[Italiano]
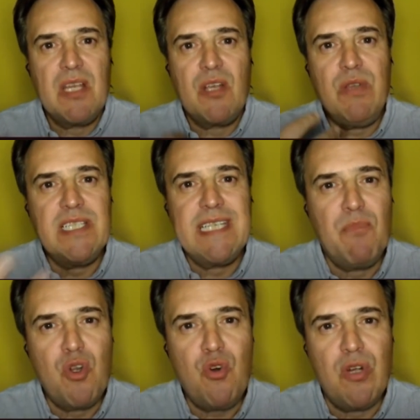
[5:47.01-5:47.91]
Quindi
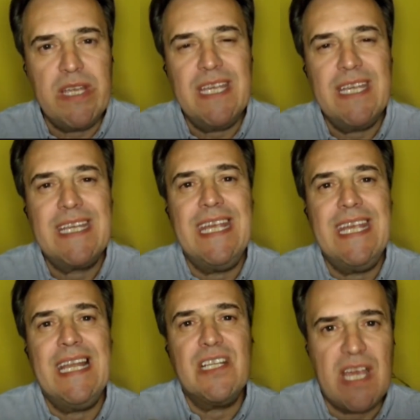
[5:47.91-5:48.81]
siamo noi che
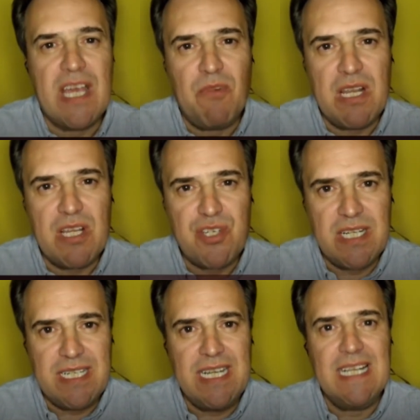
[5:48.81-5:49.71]
lanciamo la
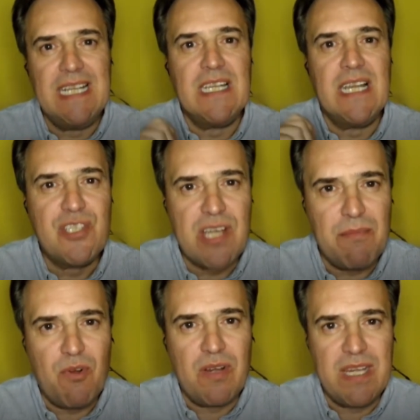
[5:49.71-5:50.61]
scintilla,
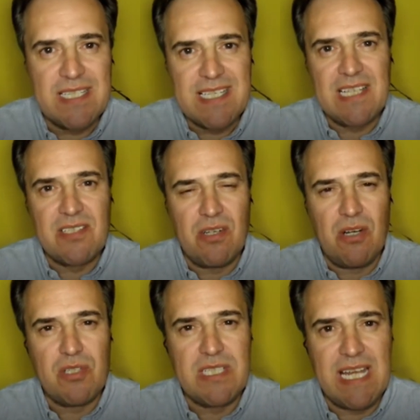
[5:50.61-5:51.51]
lanciamo il sasso
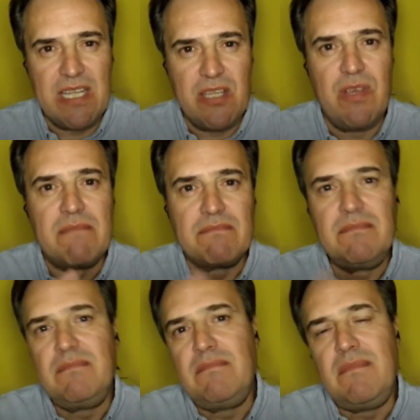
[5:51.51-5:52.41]
nello stagno
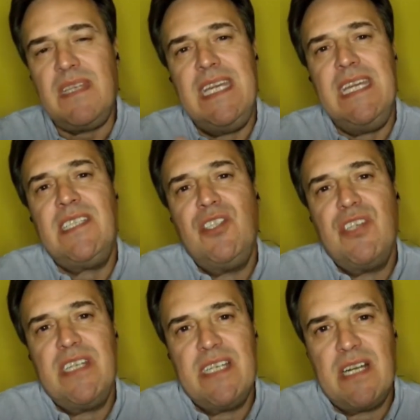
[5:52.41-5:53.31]
e si
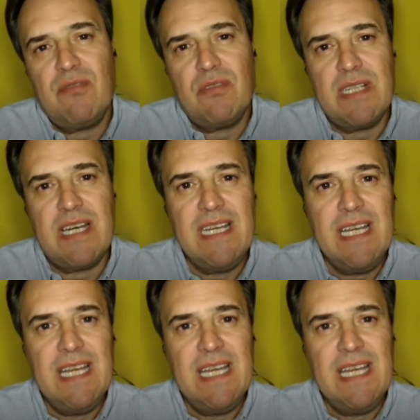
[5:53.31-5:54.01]
genera l'onda.